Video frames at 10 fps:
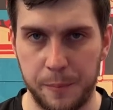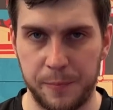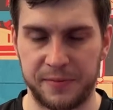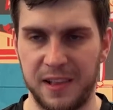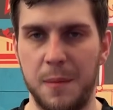
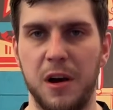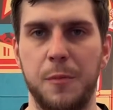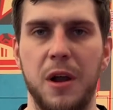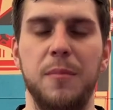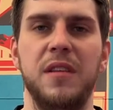в слабых
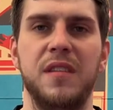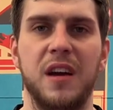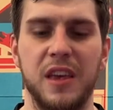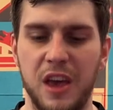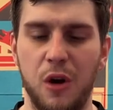пробитиях
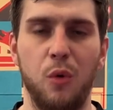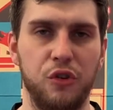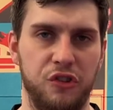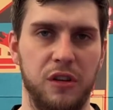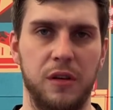я
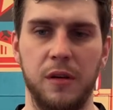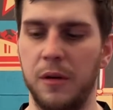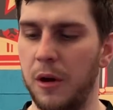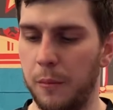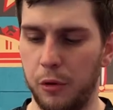очень
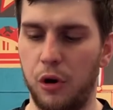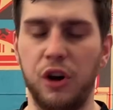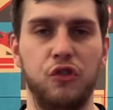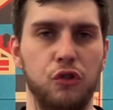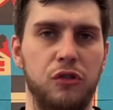плохо
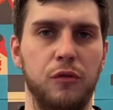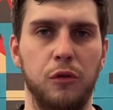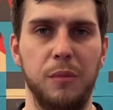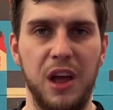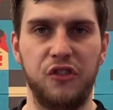чувствую
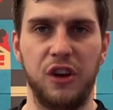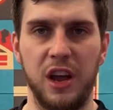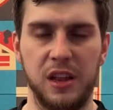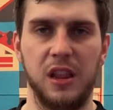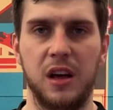мяч
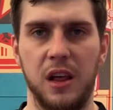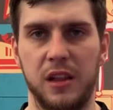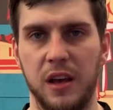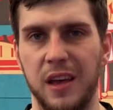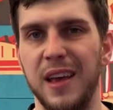этой
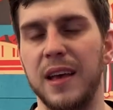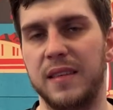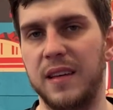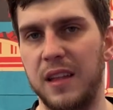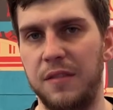накладкой.
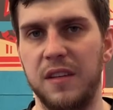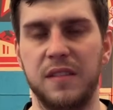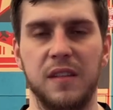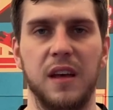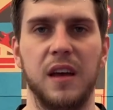
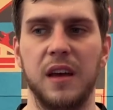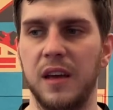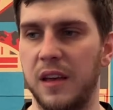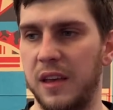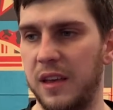Соответственно,
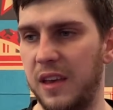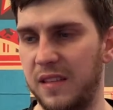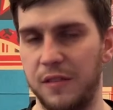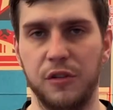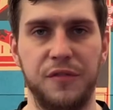
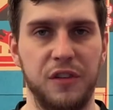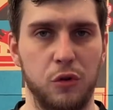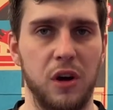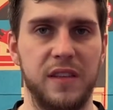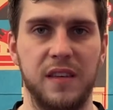если вот в
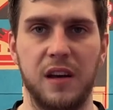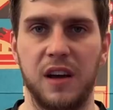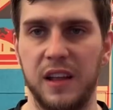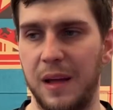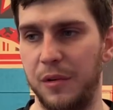ситуациях,
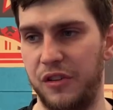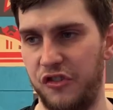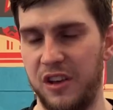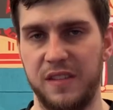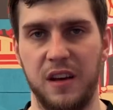когда мы
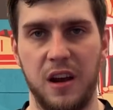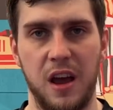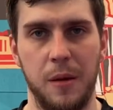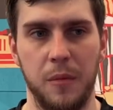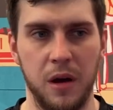сейчас играем